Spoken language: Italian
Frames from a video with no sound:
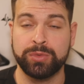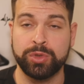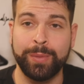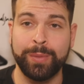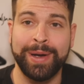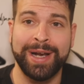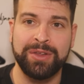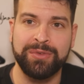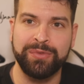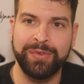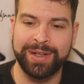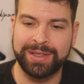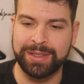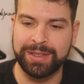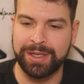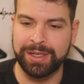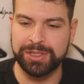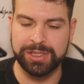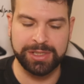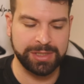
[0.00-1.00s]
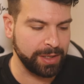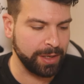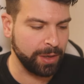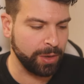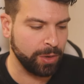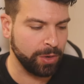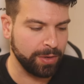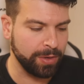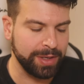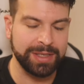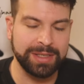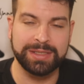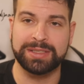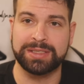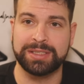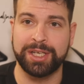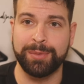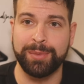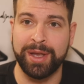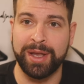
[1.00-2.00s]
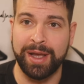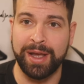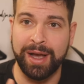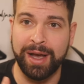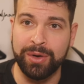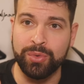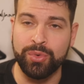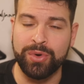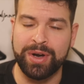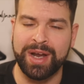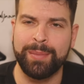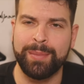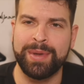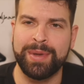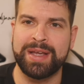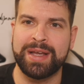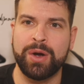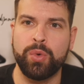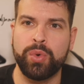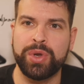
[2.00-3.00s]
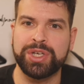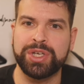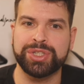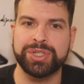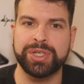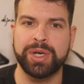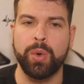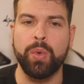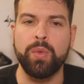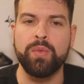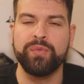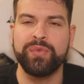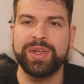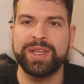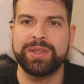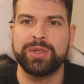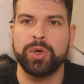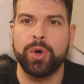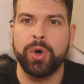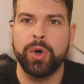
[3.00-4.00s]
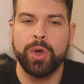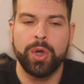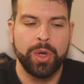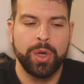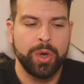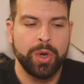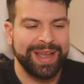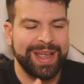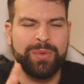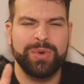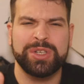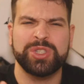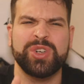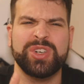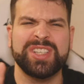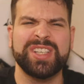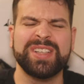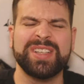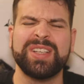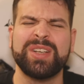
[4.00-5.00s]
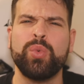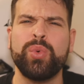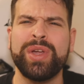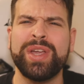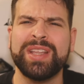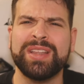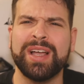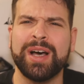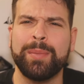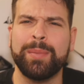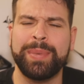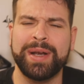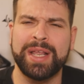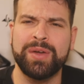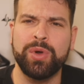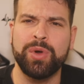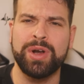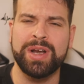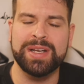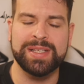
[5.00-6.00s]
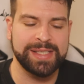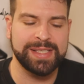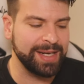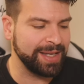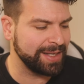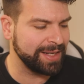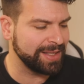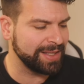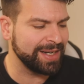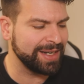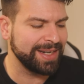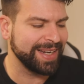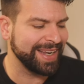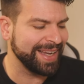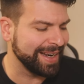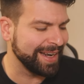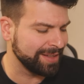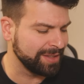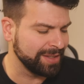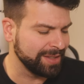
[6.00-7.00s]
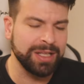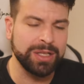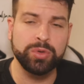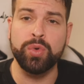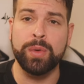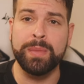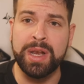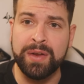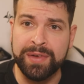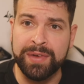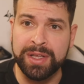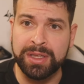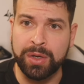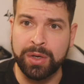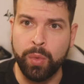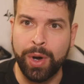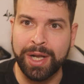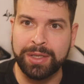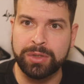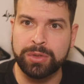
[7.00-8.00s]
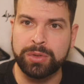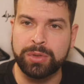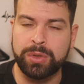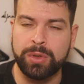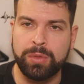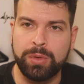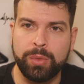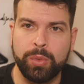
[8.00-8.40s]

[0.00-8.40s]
Domani infatti registrerò insieme a Luca Make a Wish un video che è una sorta di guida per chi vuole iniziare a gradare le carte nel 2024,